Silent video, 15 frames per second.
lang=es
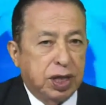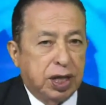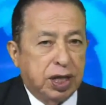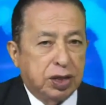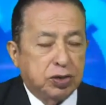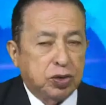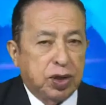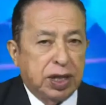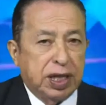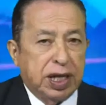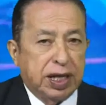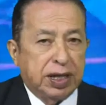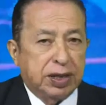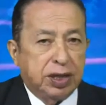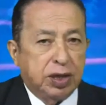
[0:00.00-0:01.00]
es una de
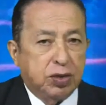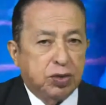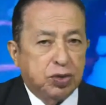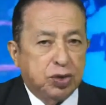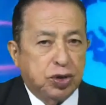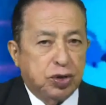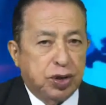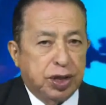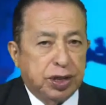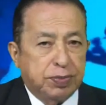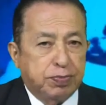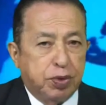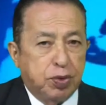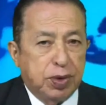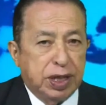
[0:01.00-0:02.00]
las instituciones
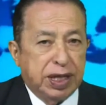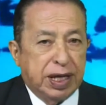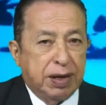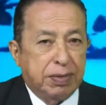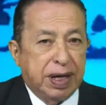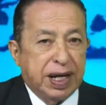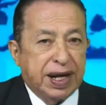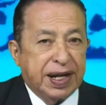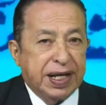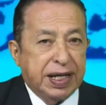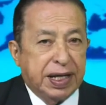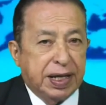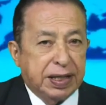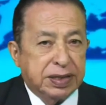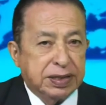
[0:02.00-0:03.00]
públicas más
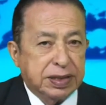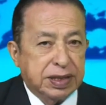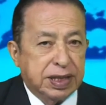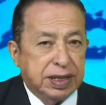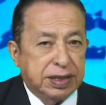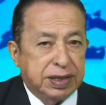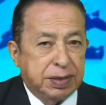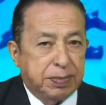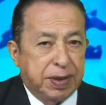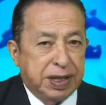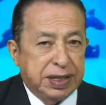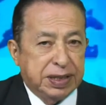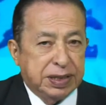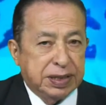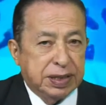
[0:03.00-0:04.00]
ricas de este
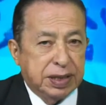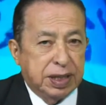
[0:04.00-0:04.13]
país.